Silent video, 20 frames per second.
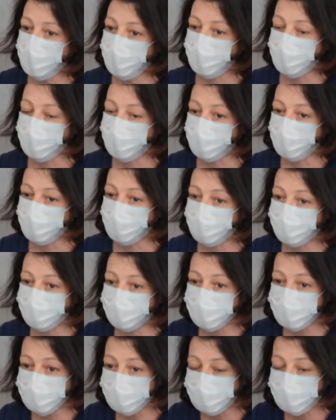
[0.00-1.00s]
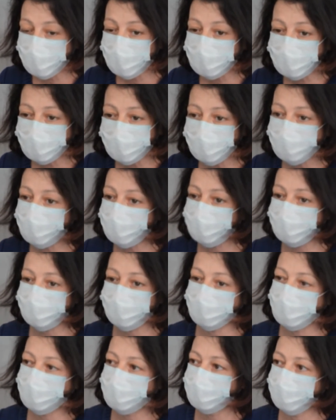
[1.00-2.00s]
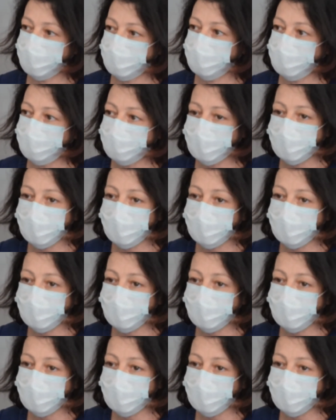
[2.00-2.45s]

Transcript: Ee, biz dağıtım konusunda varız.